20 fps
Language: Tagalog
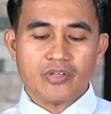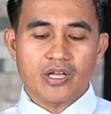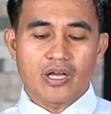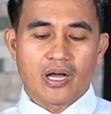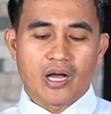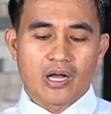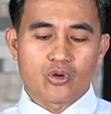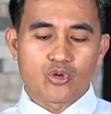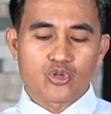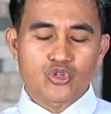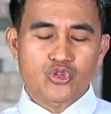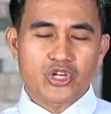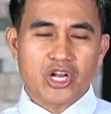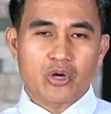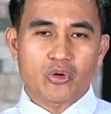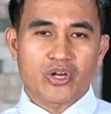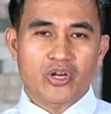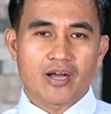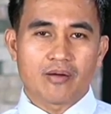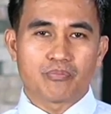Uh, gusto na
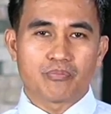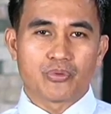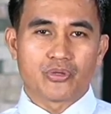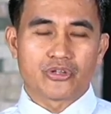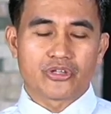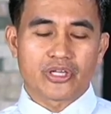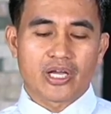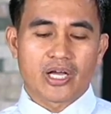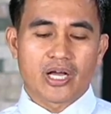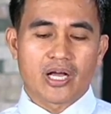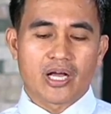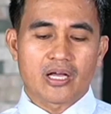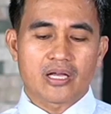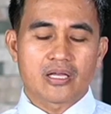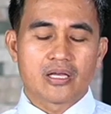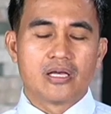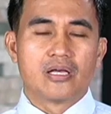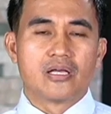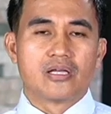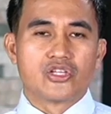akong hangpon
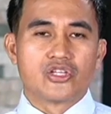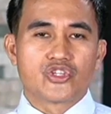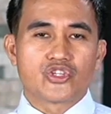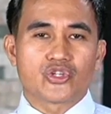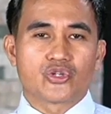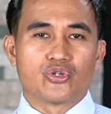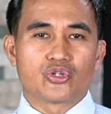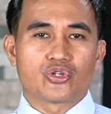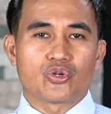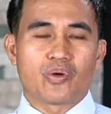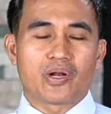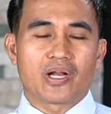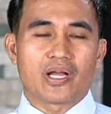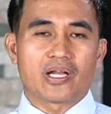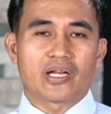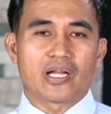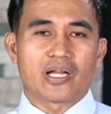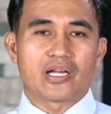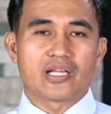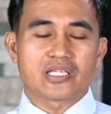nga siguro wala
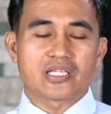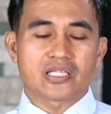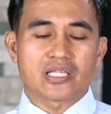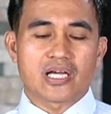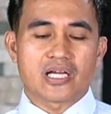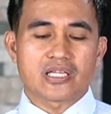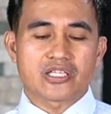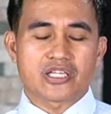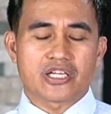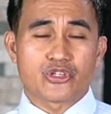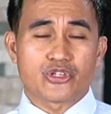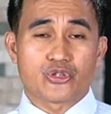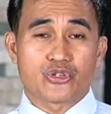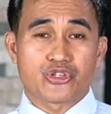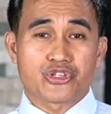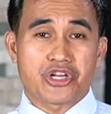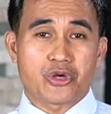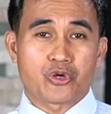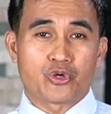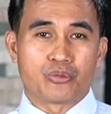na lista sa
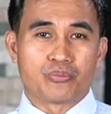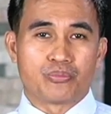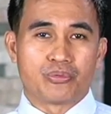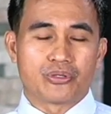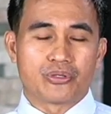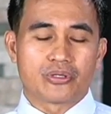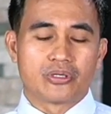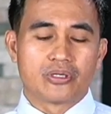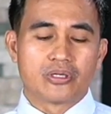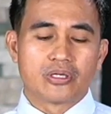church record book.